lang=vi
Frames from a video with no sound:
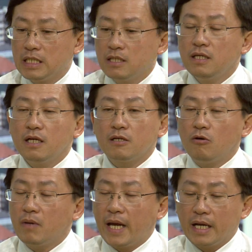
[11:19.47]
Thứ nhất
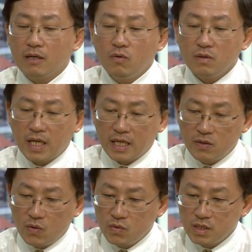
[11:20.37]
cũng ăn uống đầy
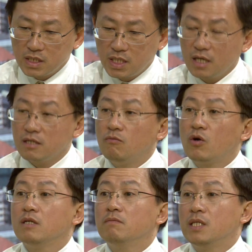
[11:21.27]
đủ dưỡng chất như một
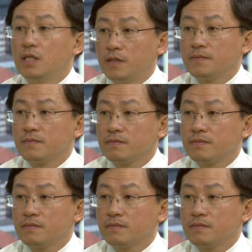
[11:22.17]
người bình thường